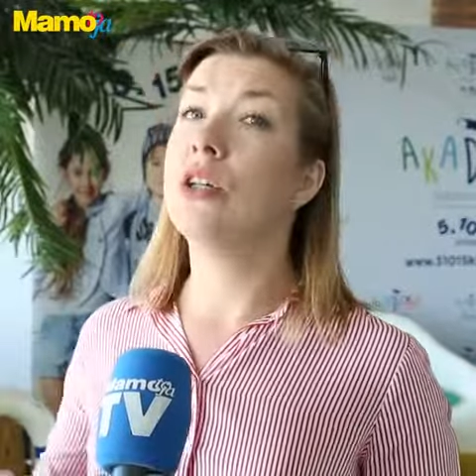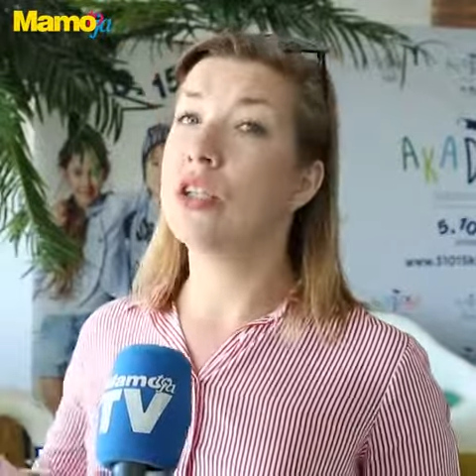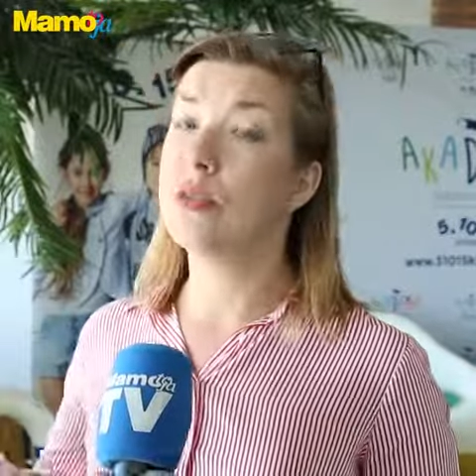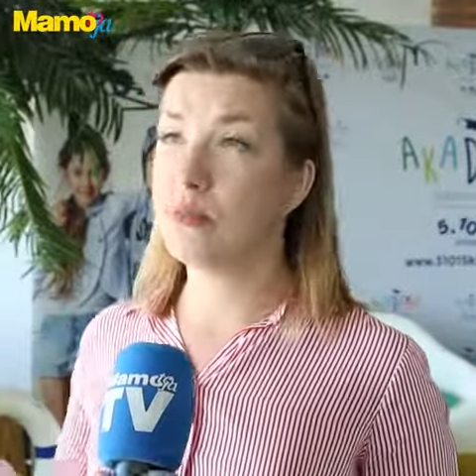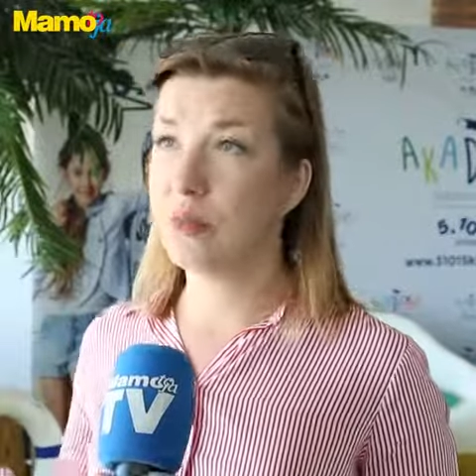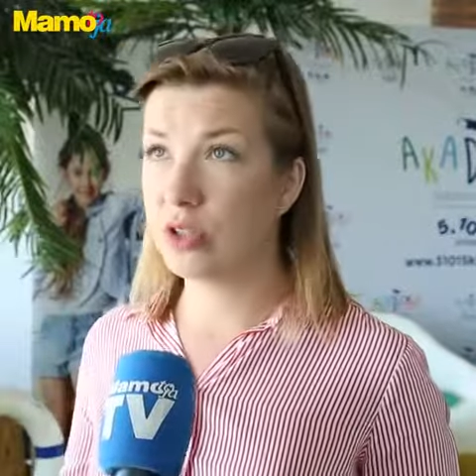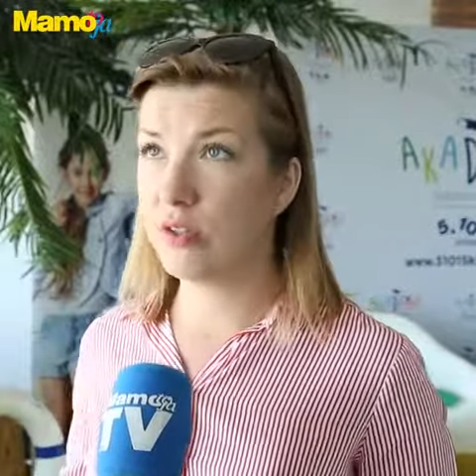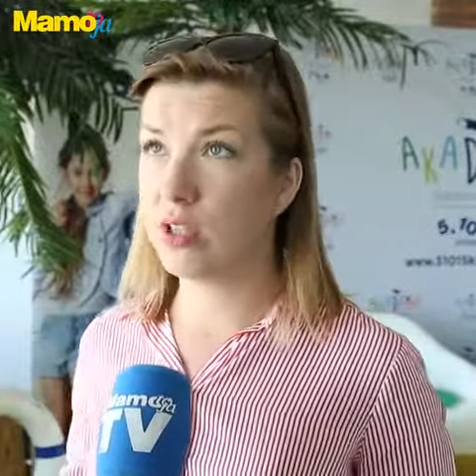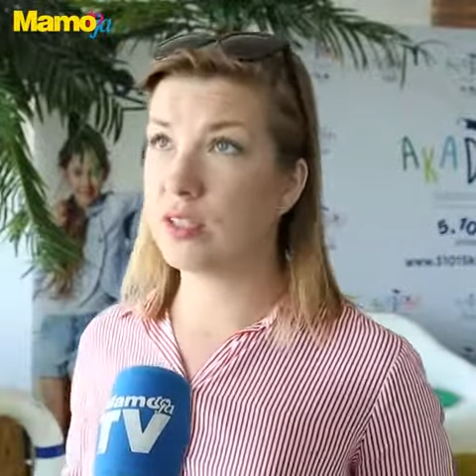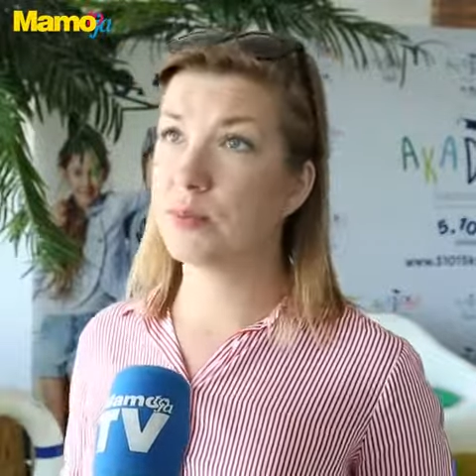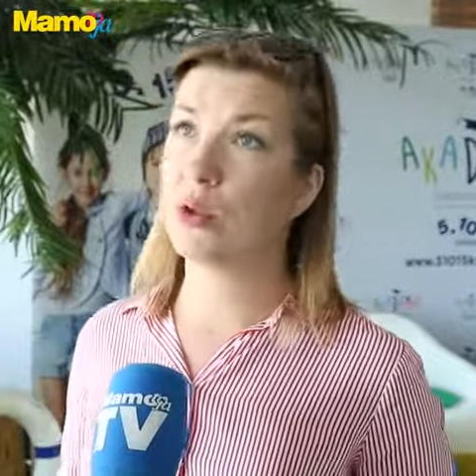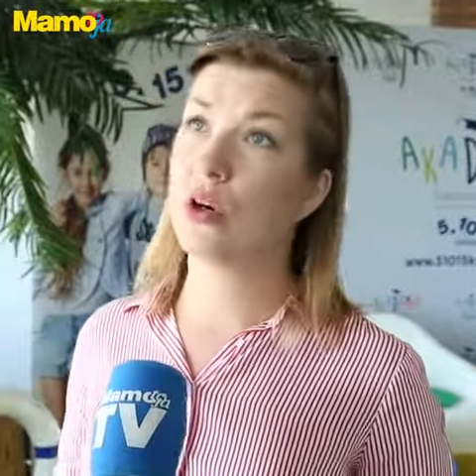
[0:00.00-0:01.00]
żeby mieć
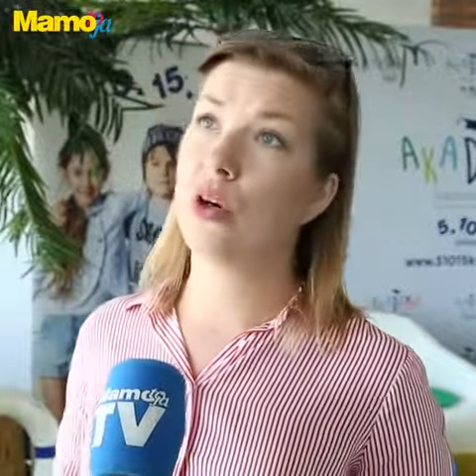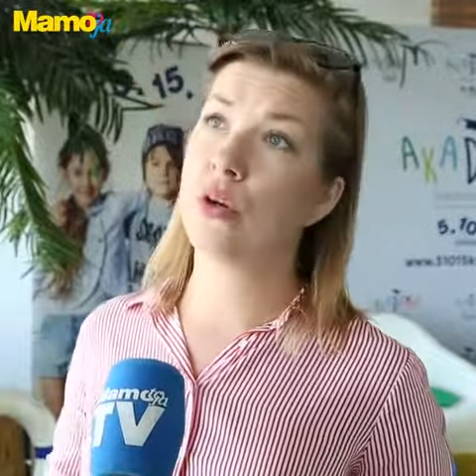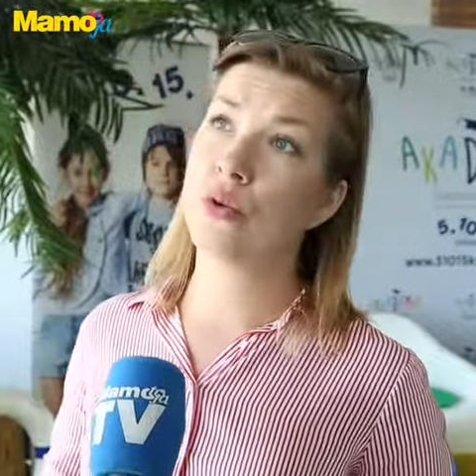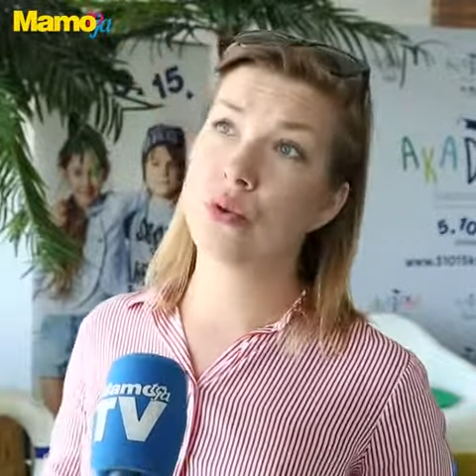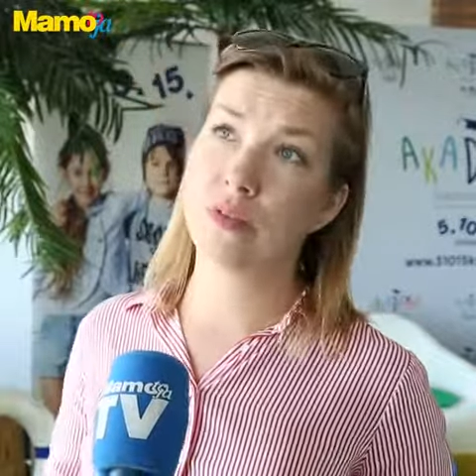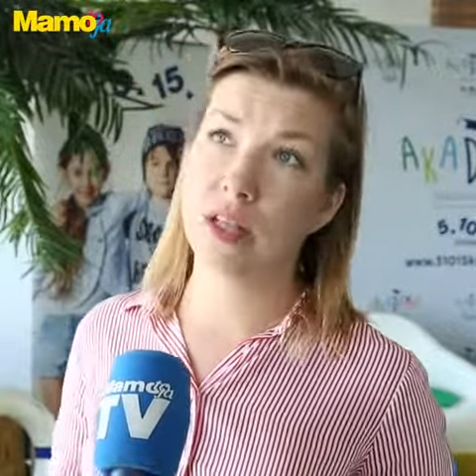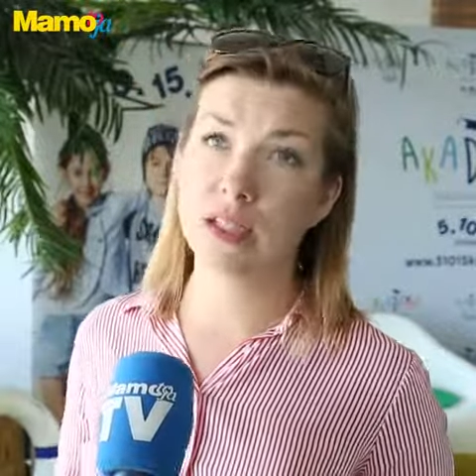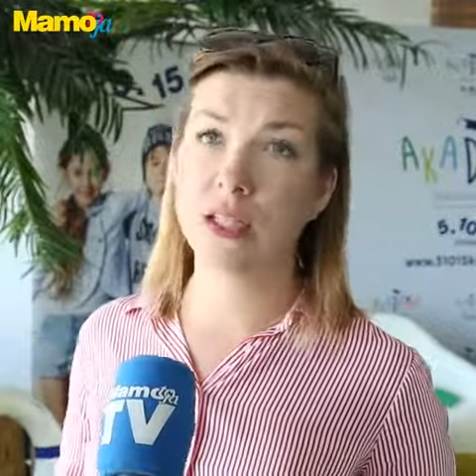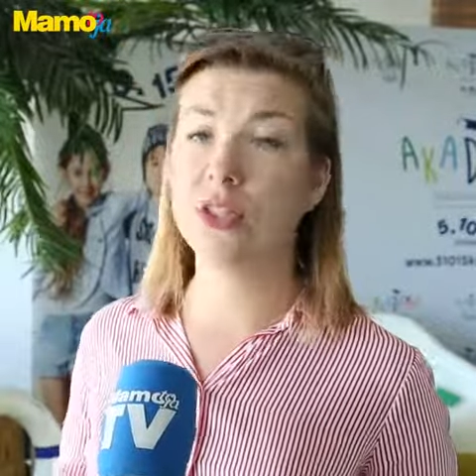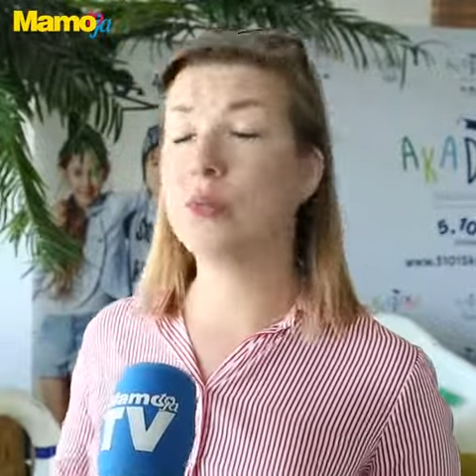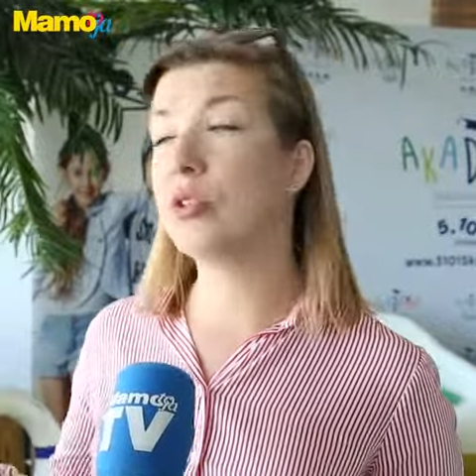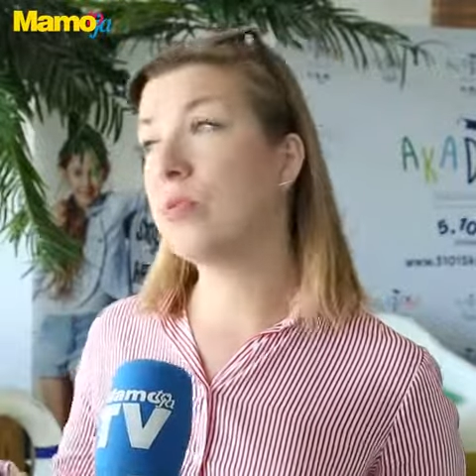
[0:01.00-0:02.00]
chwilę spokoju, chwilę dla
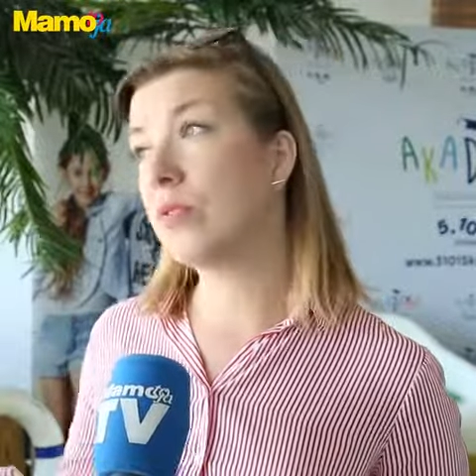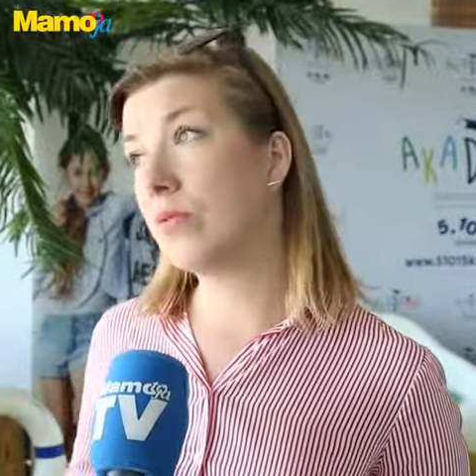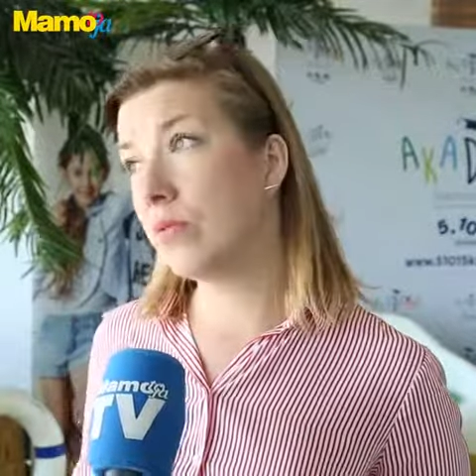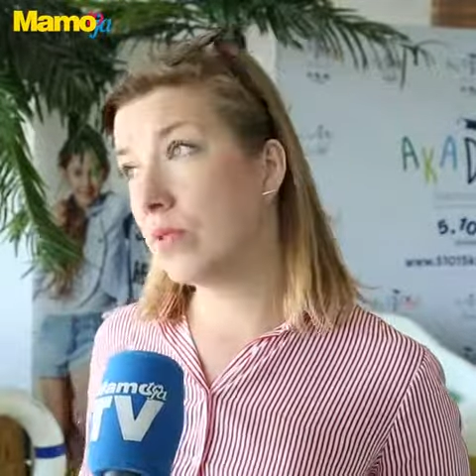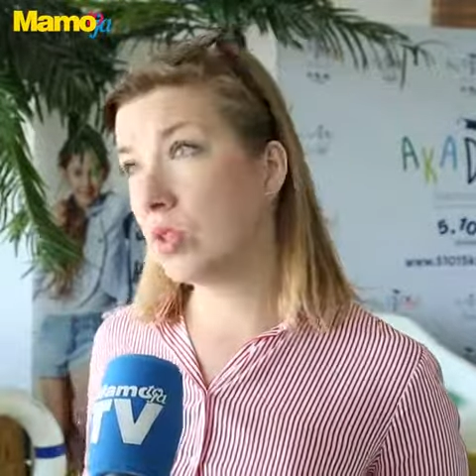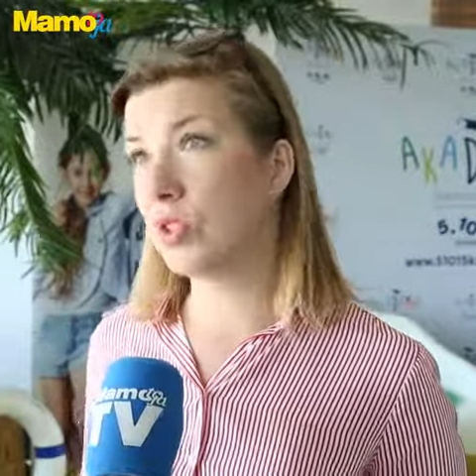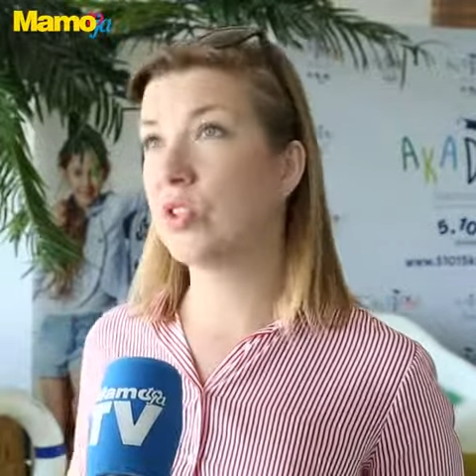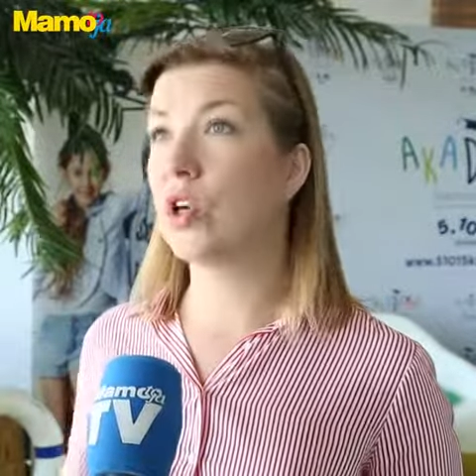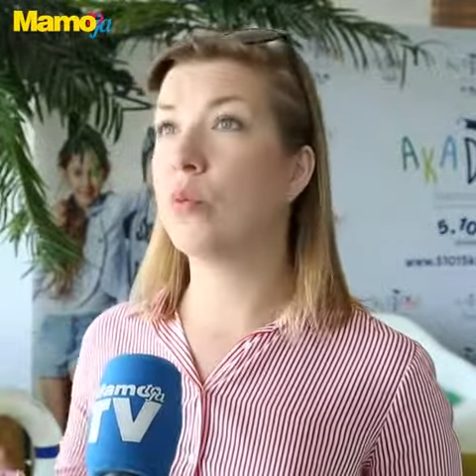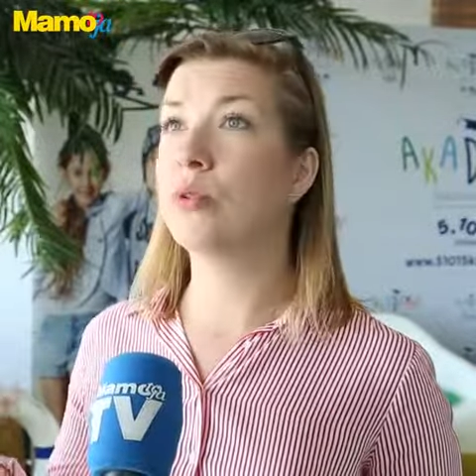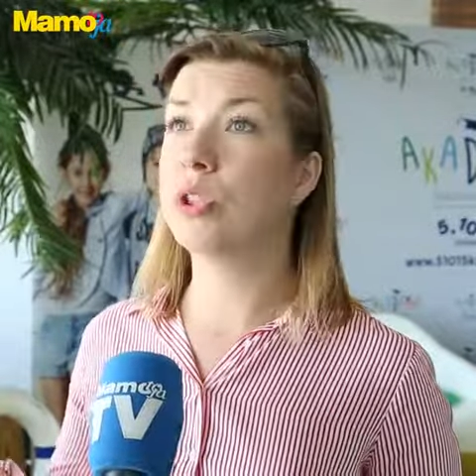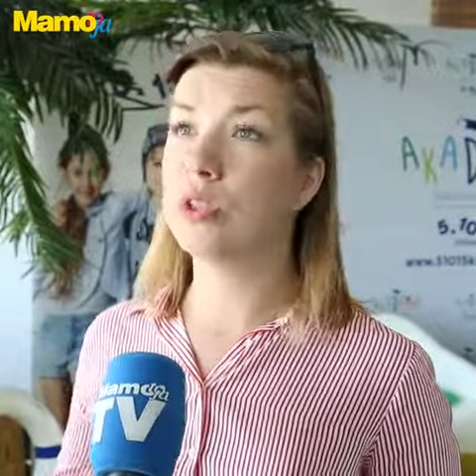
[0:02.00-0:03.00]
siebie, żeby coś zrobić,